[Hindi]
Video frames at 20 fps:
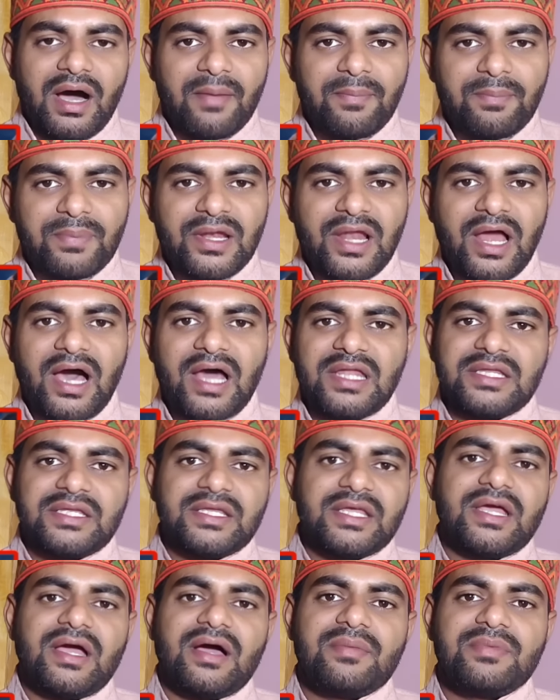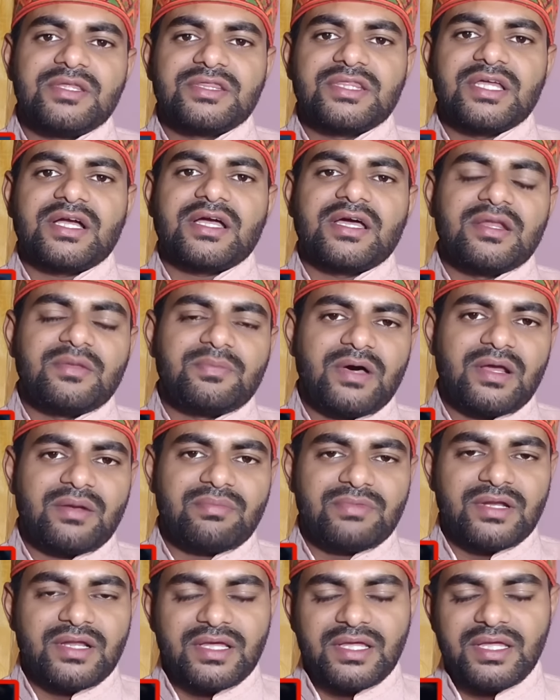अब फिलहाल ये अभी तक
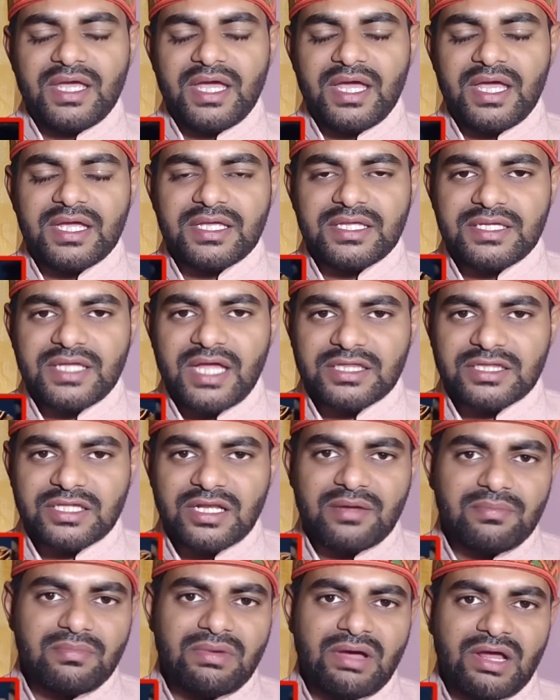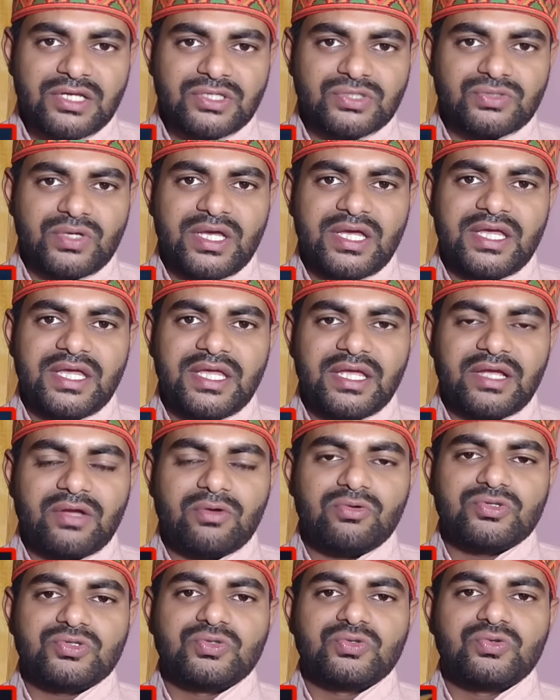कन्फर्म नहीं है कि यात्रा मार्ग जो है
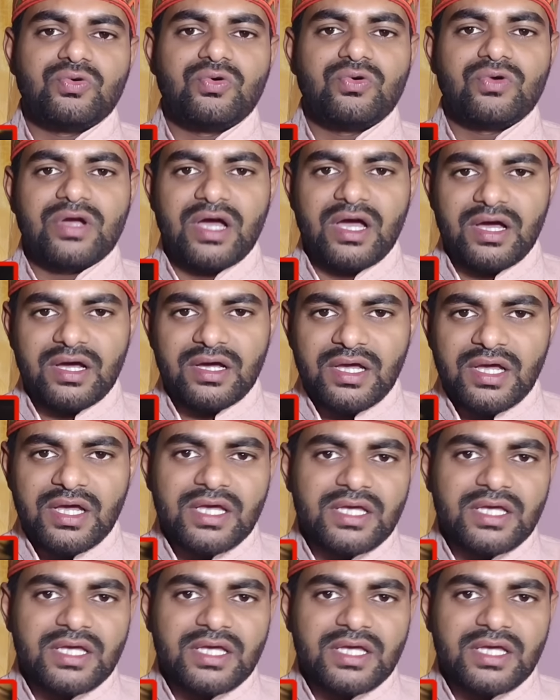एक को शुरू होगा